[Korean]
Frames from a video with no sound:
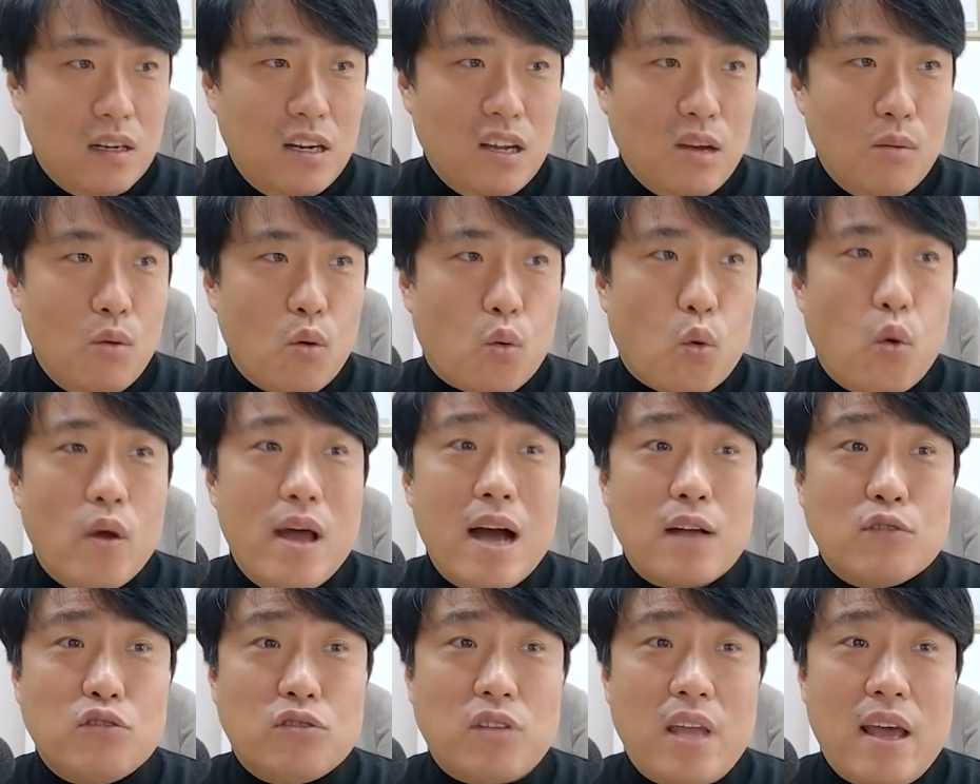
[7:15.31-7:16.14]
그리고 뭐
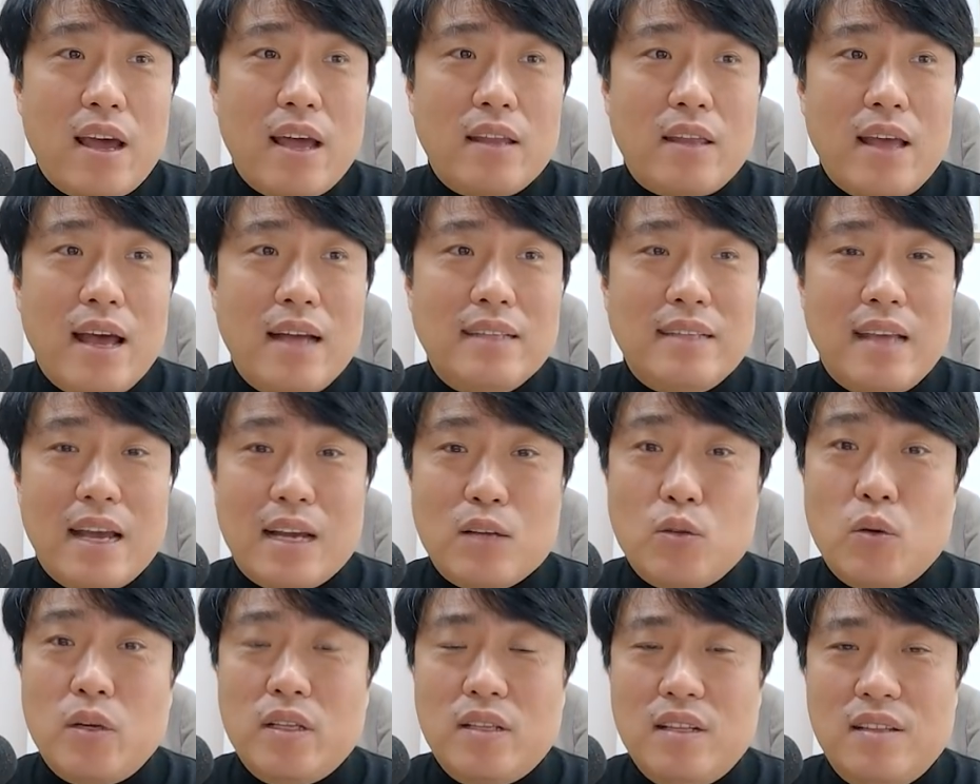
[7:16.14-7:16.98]
고양주택에 대한
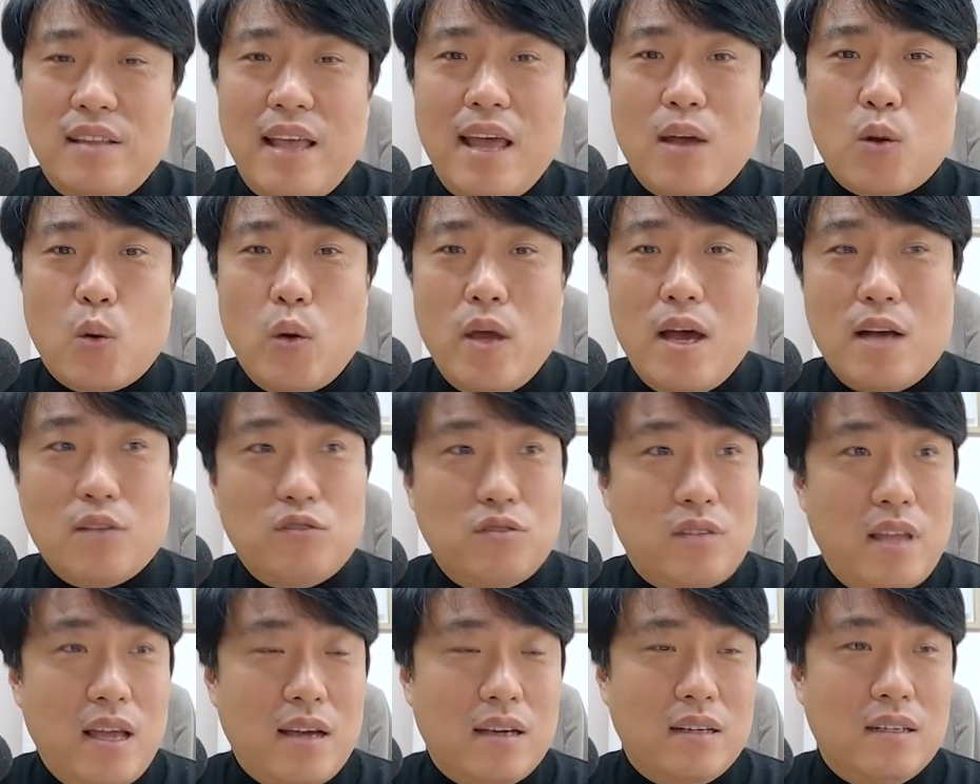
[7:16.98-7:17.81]
얘기도 있는데,
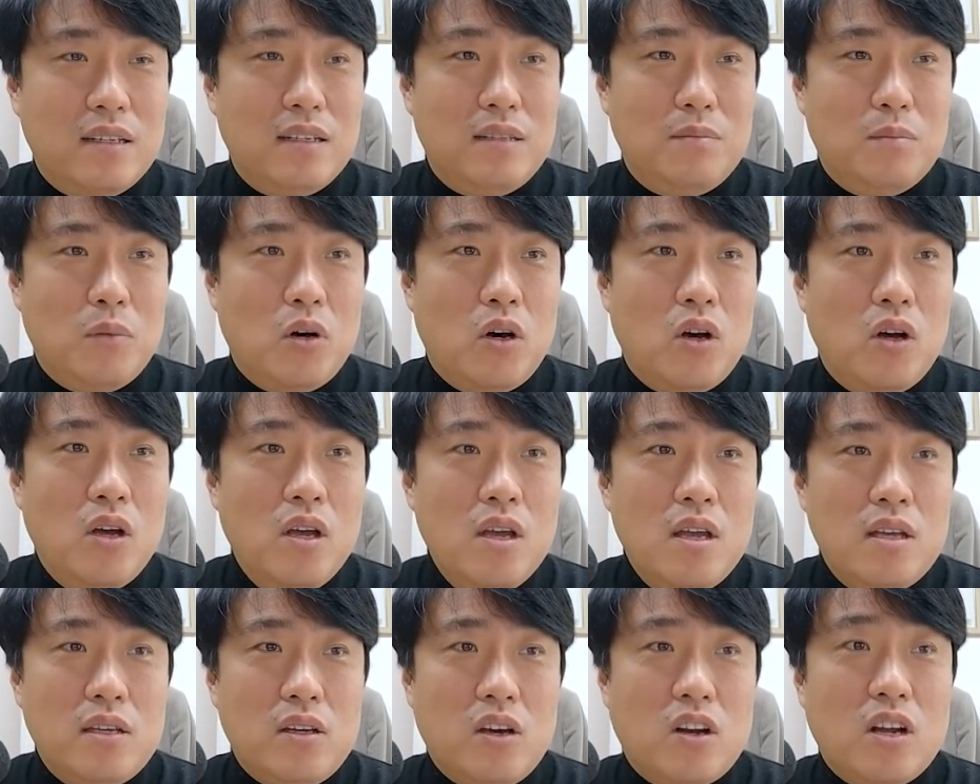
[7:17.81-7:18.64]
고양주택은 뭐
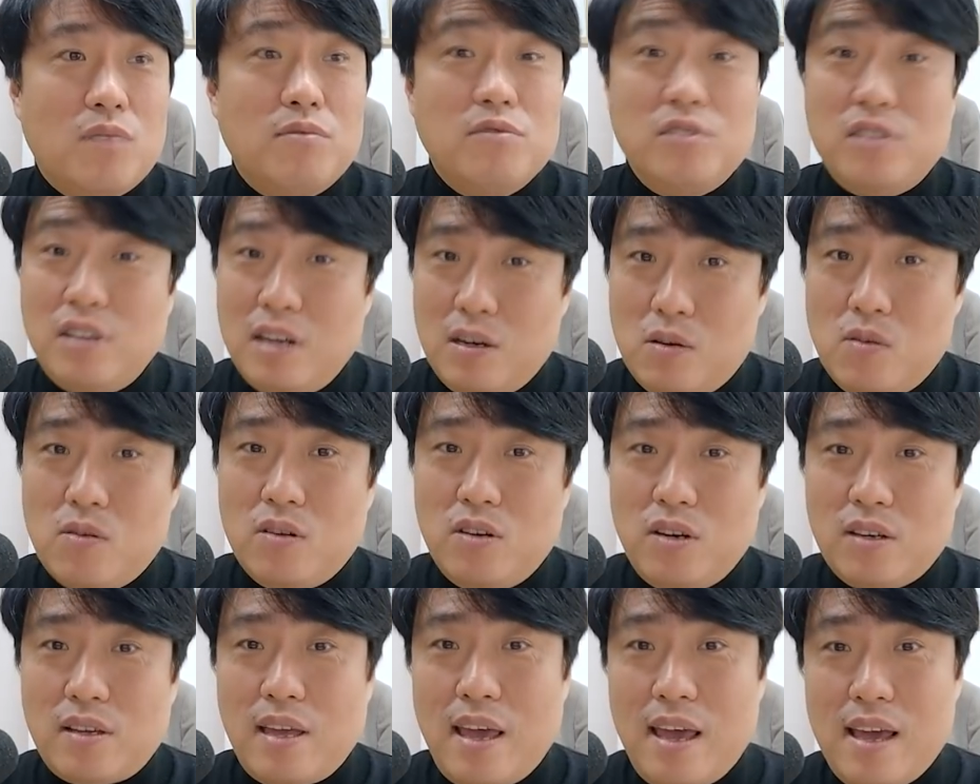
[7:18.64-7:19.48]
여러분들하고는
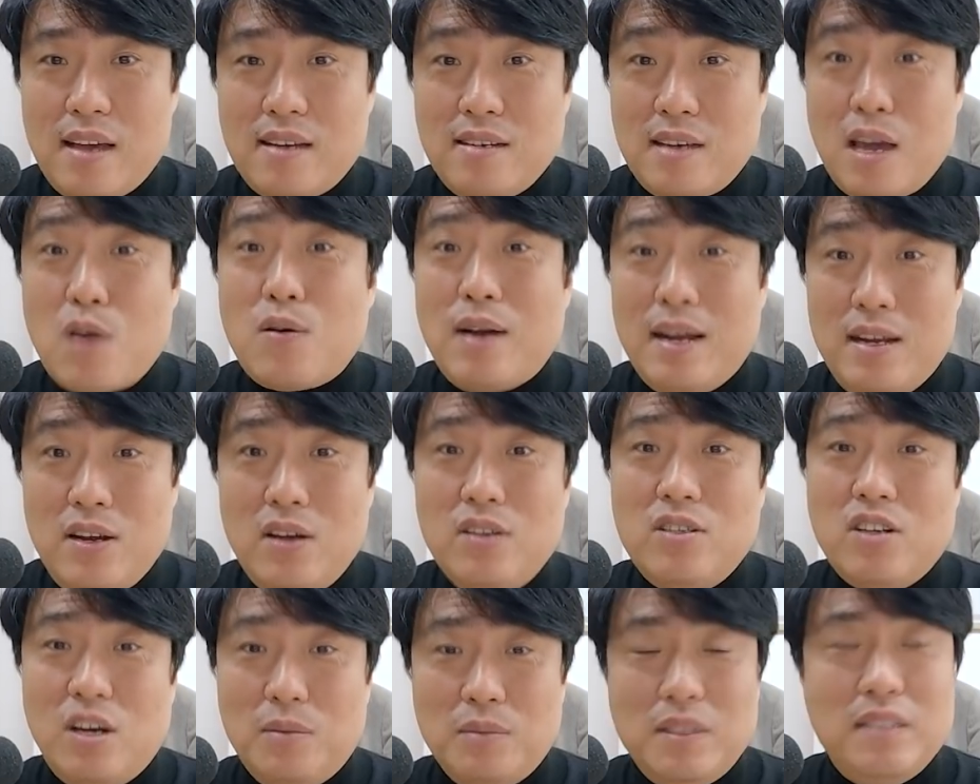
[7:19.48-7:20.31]
그렇게 크게
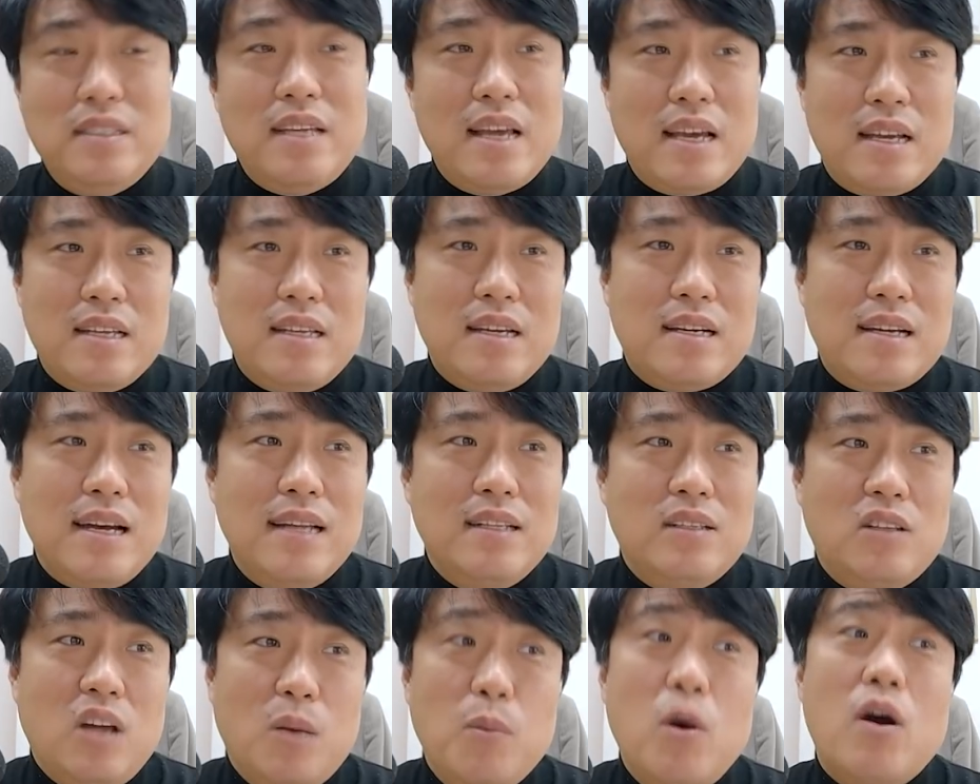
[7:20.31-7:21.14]
관련이 없는
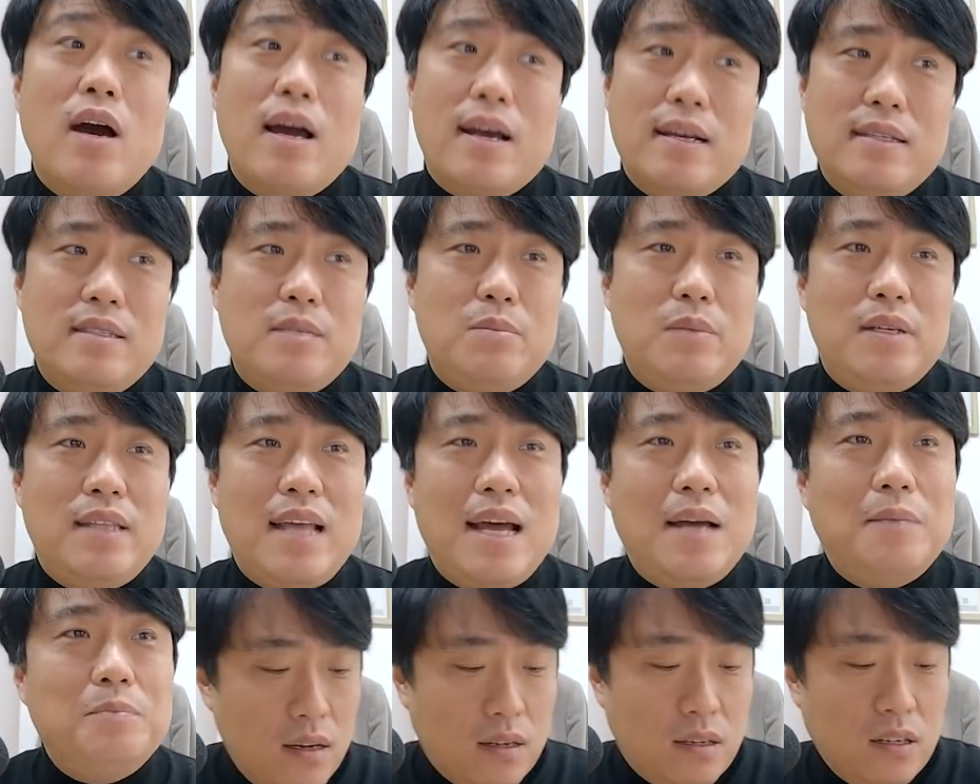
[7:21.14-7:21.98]
얘기니까 넘어가겠습니다.